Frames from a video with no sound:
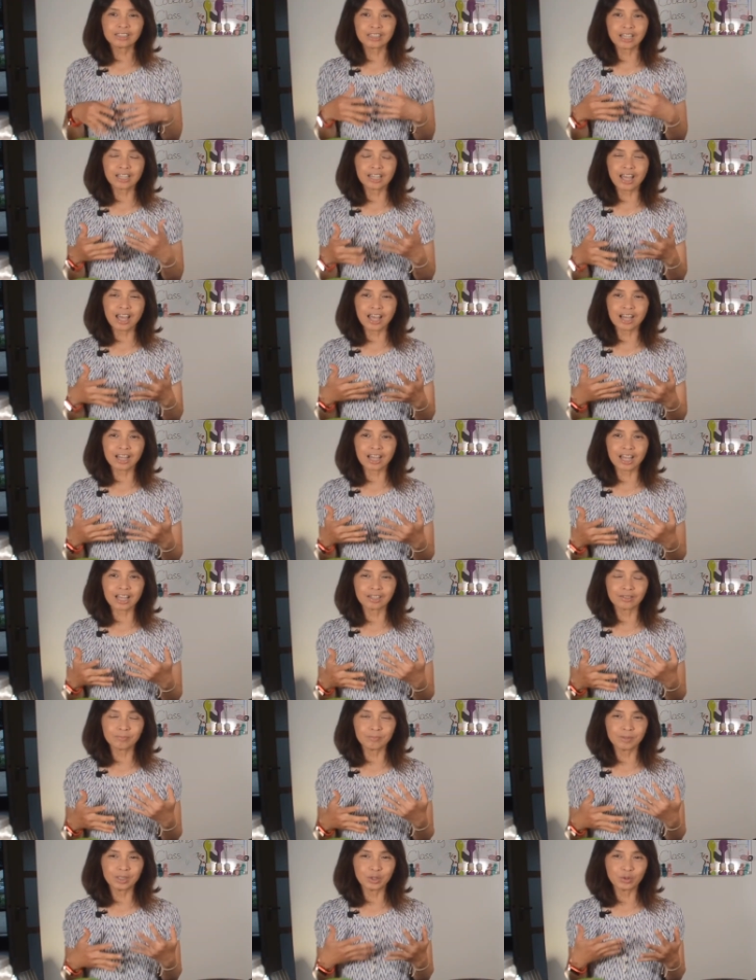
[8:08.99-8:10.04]
saya akan
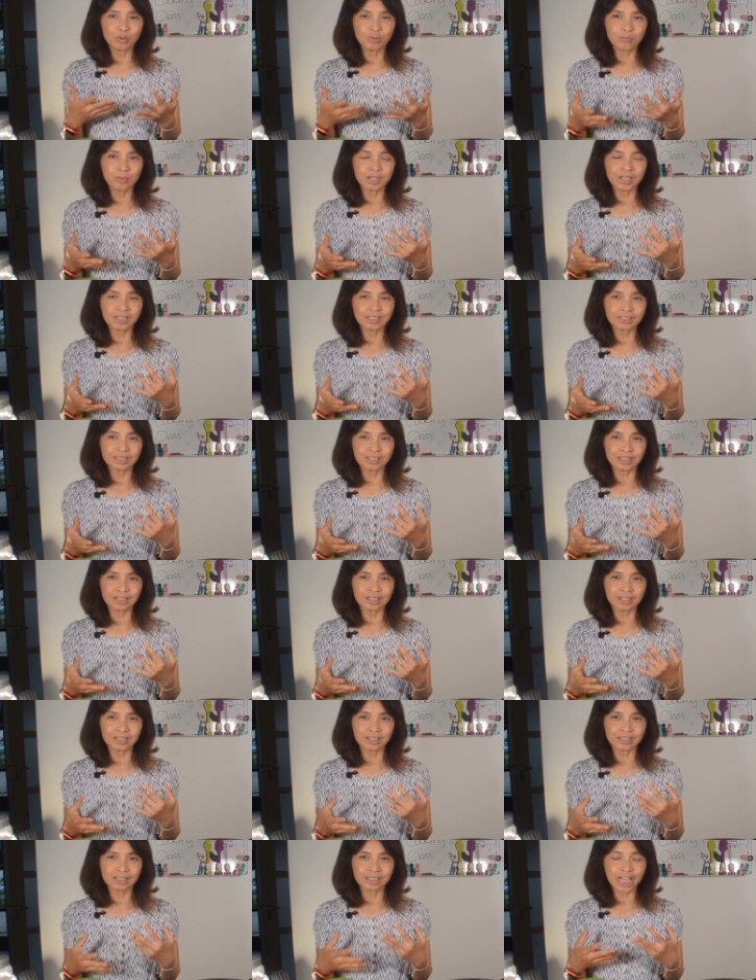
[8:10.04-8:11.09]
menumis
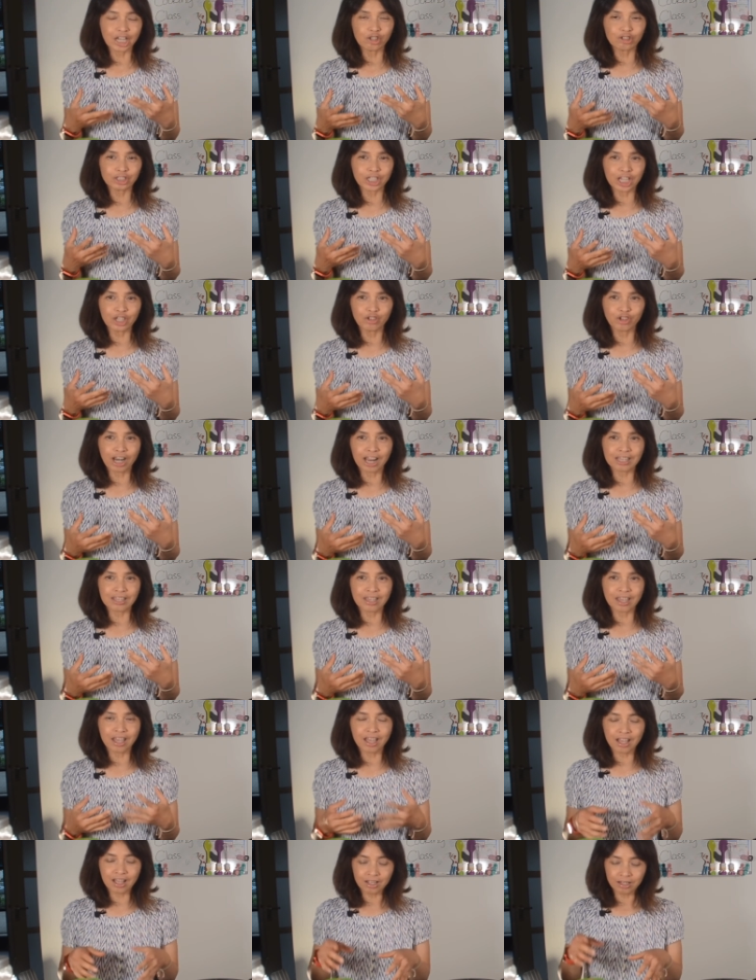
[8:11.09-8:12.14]
uh,
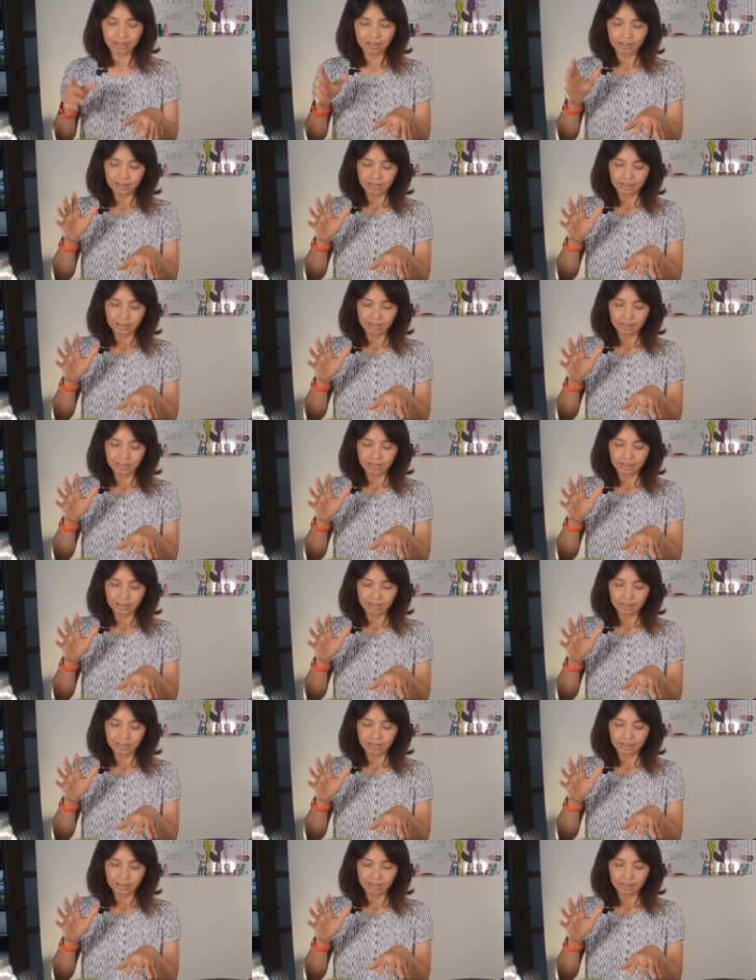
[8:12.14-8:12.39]
sayur-sayurannya.